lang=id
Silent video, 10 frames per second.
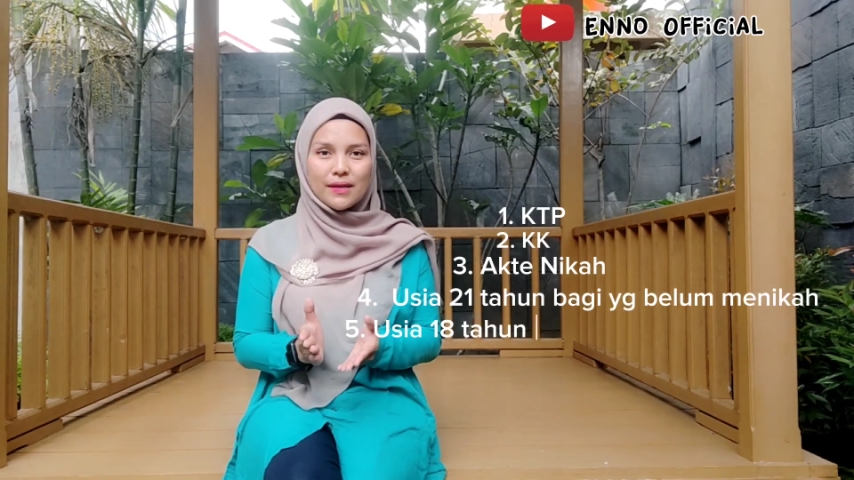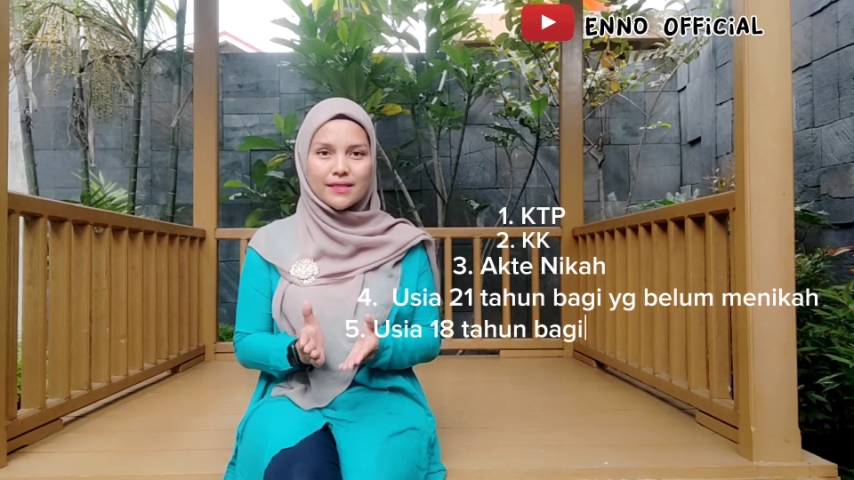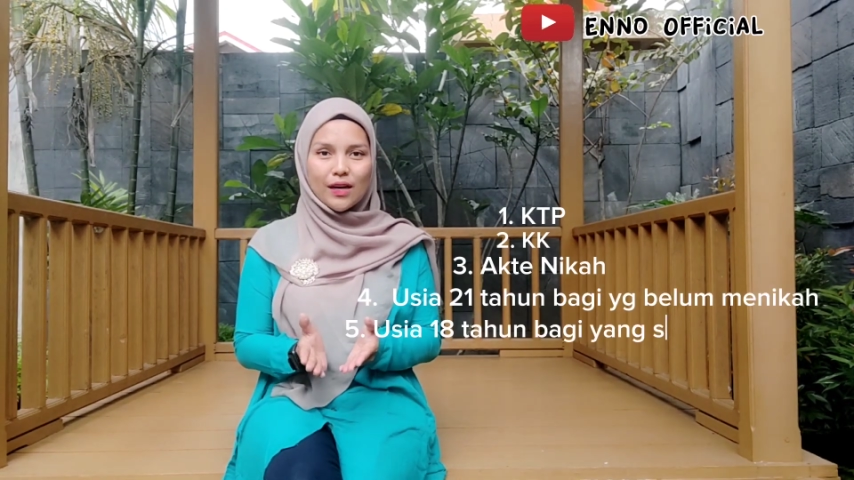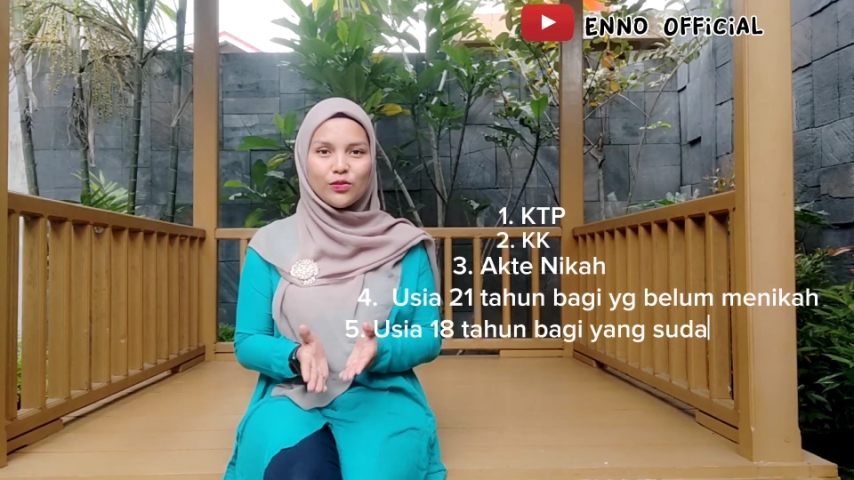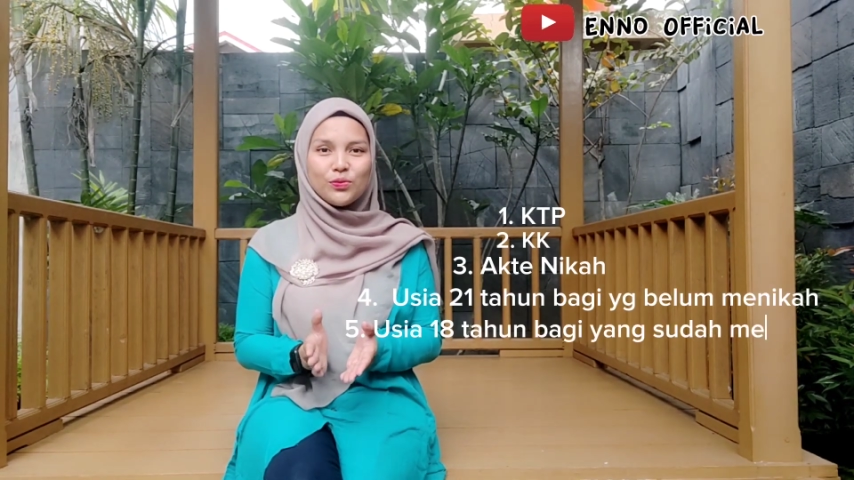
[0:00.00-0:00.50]

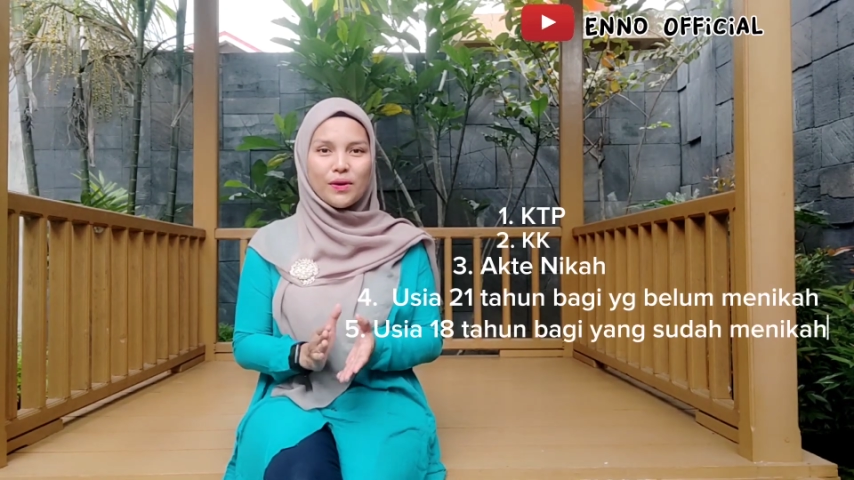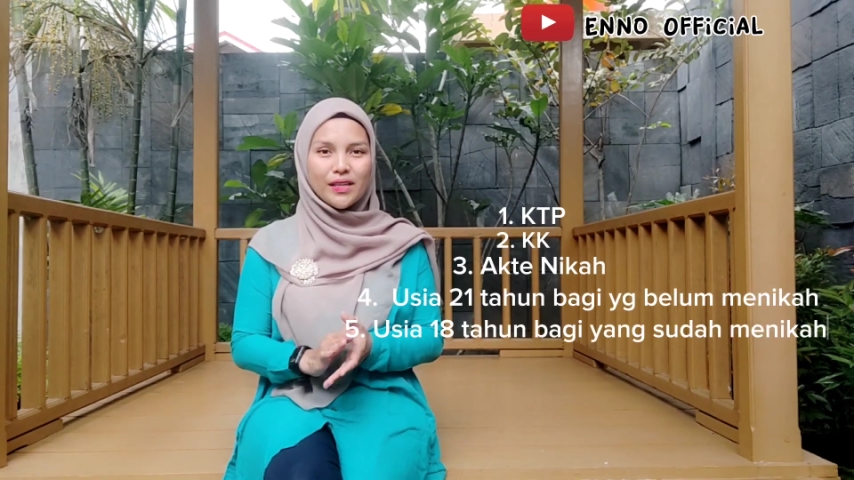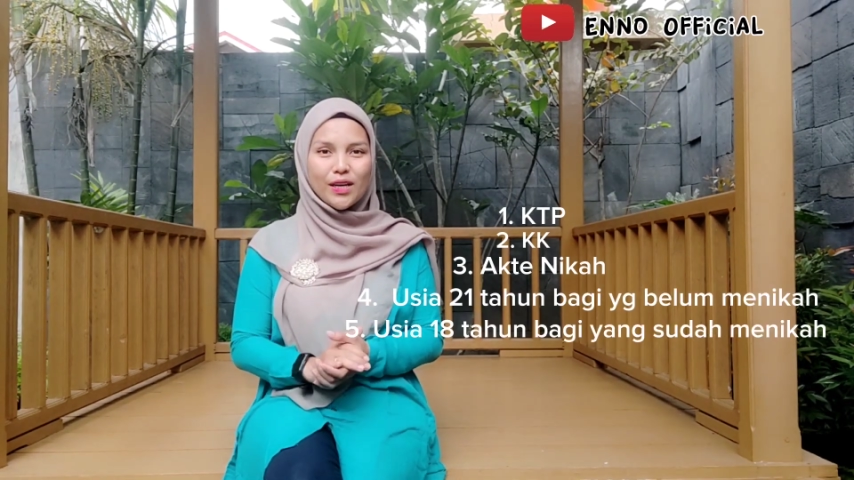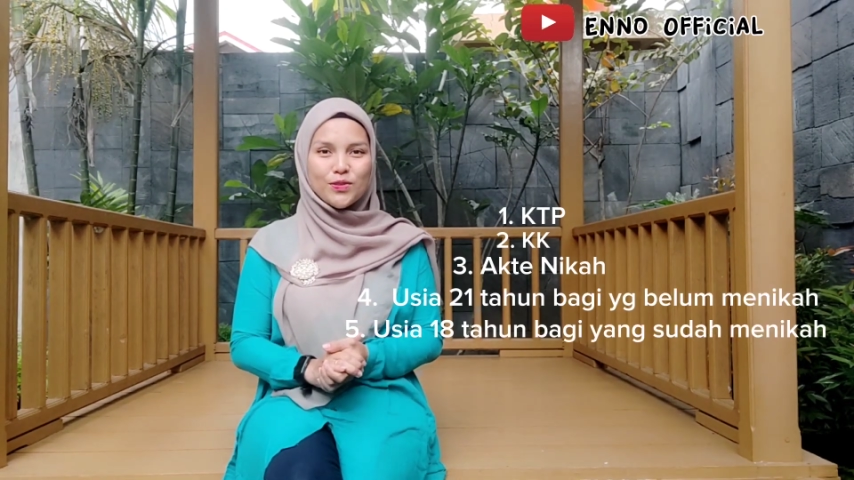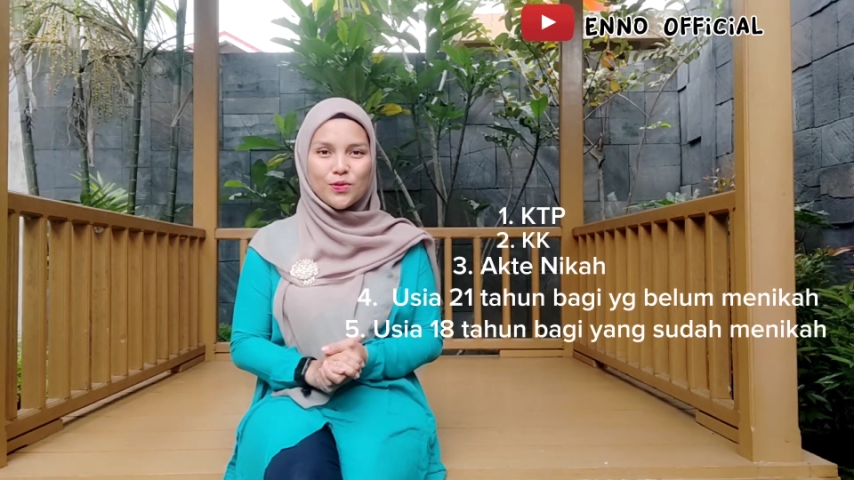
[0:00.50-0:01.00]
tahun
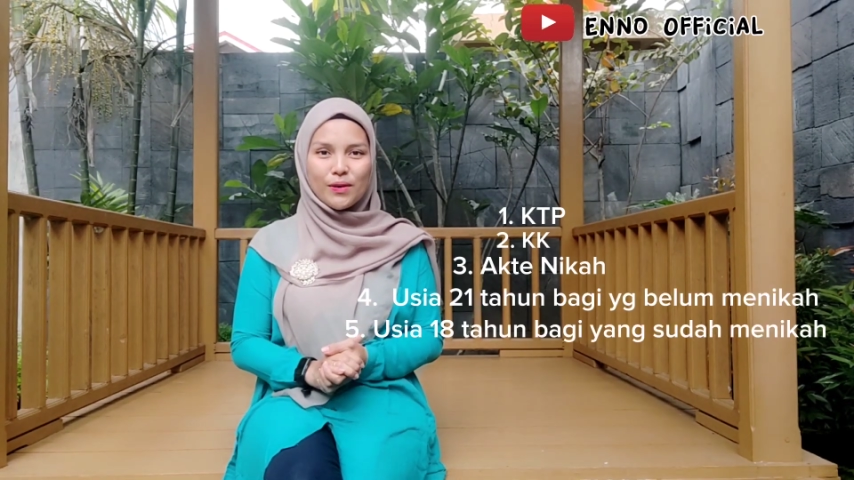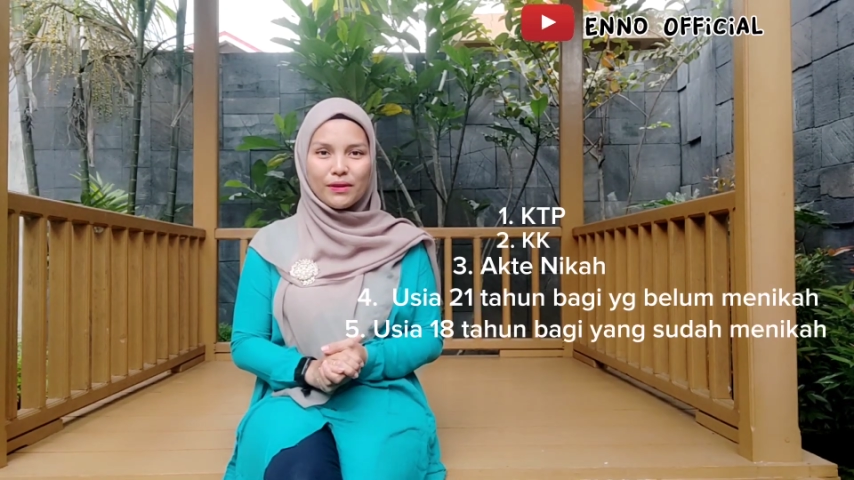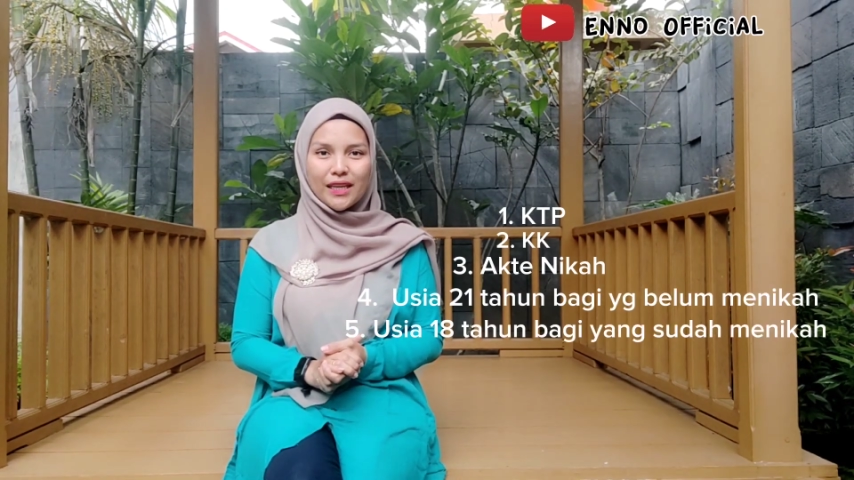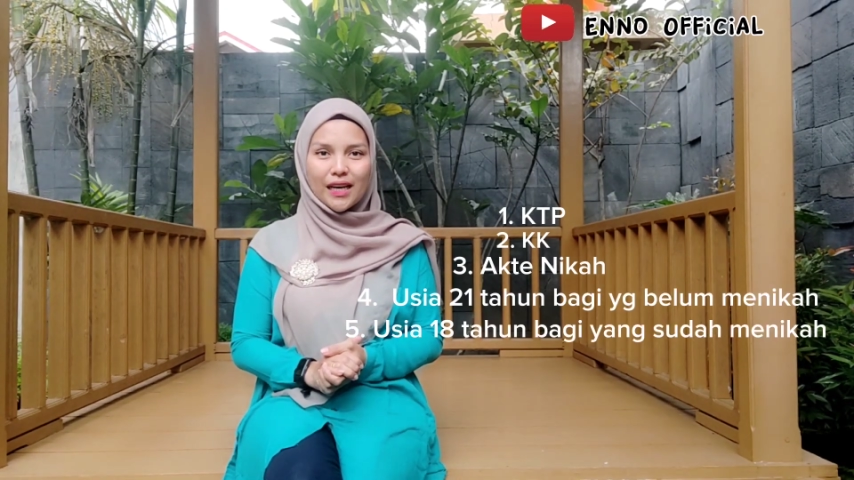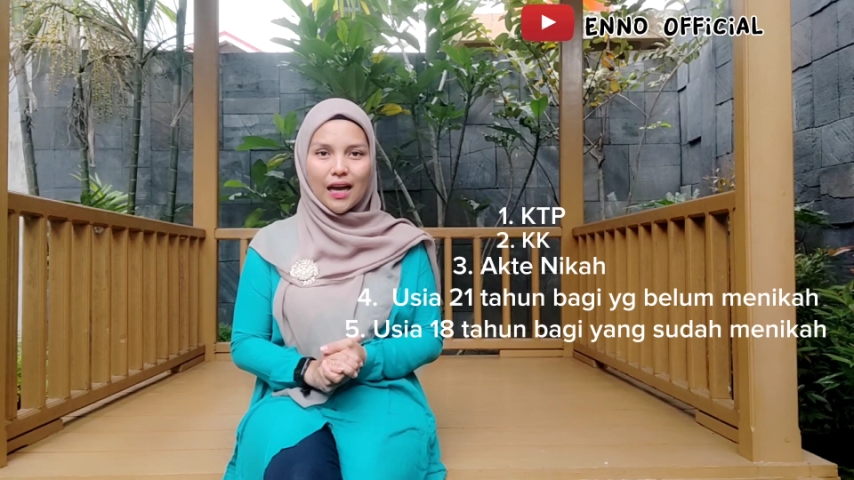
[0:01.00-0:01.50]
bagi yang sudah
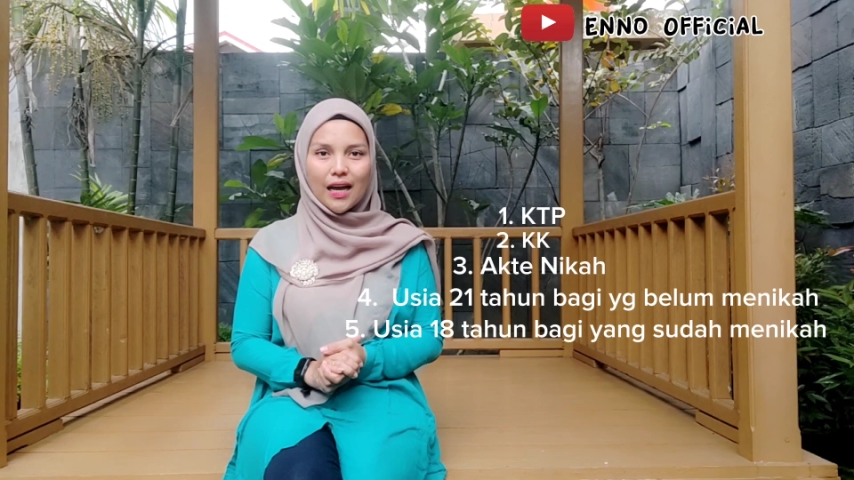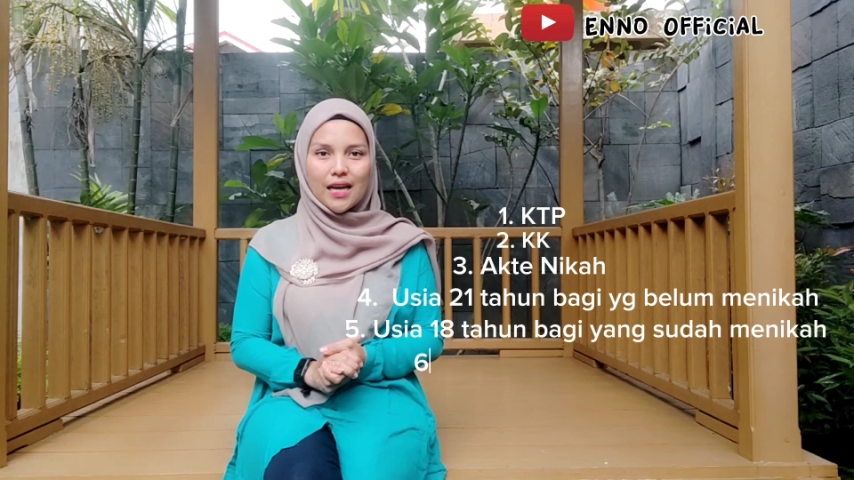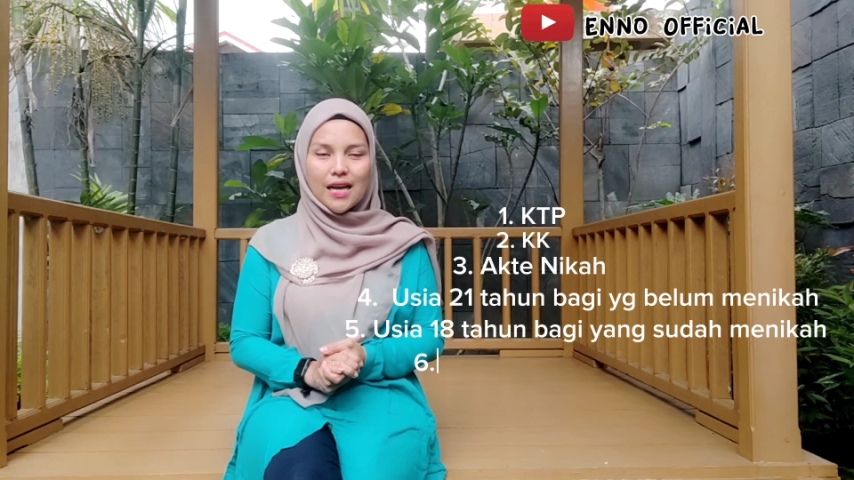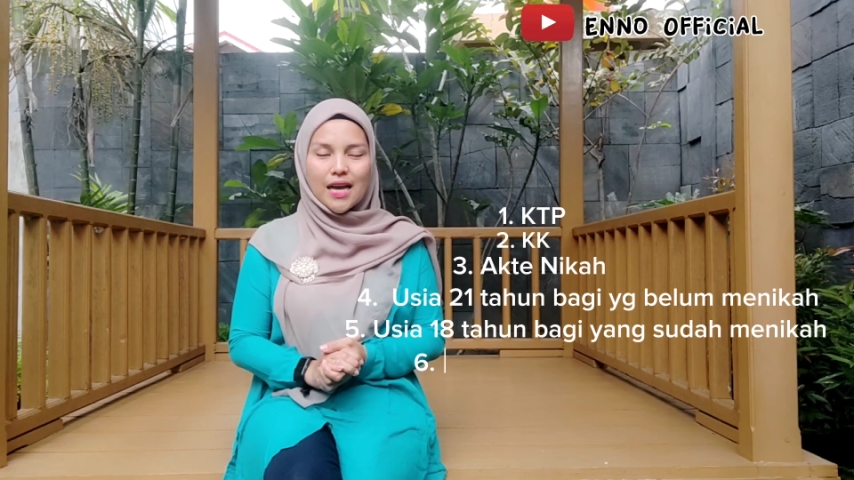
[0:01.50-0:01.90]
menikah.